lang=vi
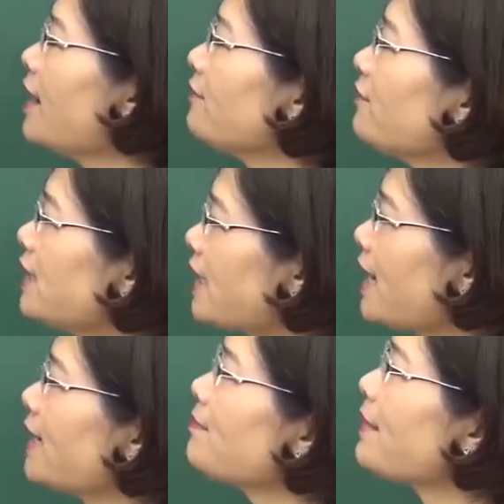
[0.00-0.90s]
Vì
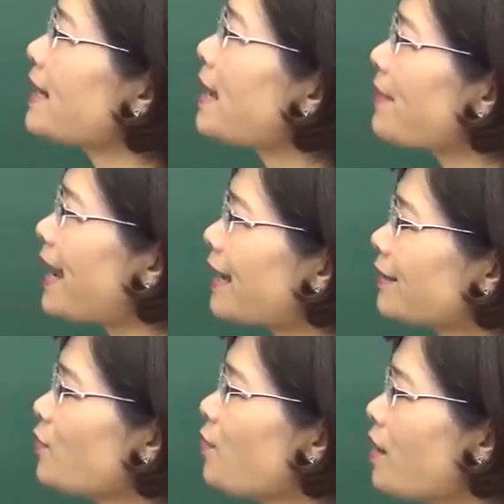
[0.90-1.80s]
thế mà đáp án
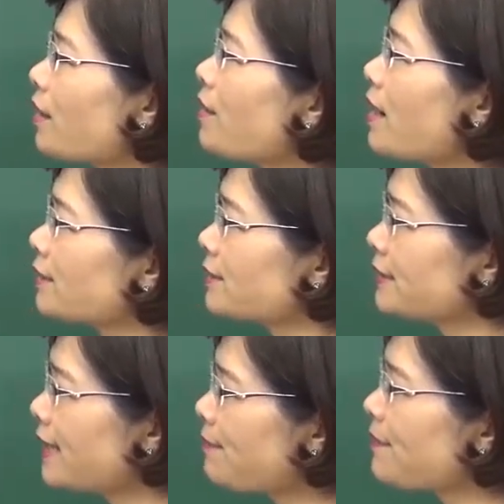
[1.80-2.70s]
của câu hỏi thứ
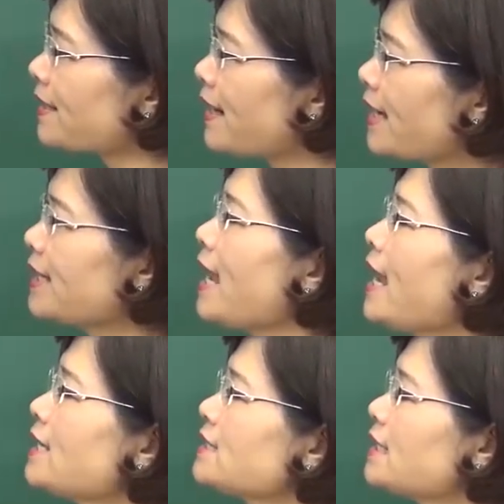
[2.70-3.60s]
năm ở đây
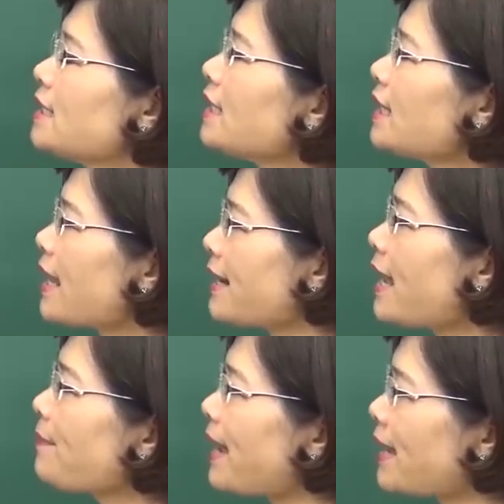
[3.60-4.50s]
chính là
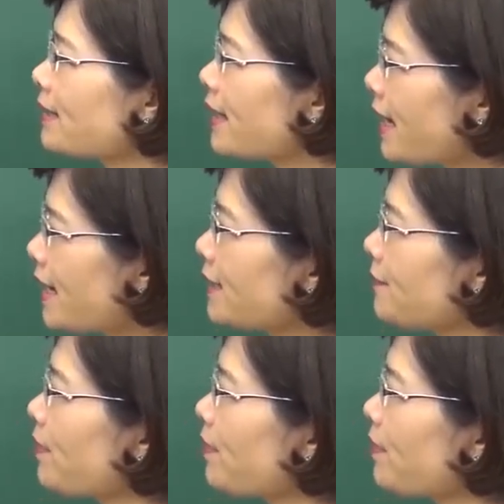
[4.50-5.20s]
đáp án 2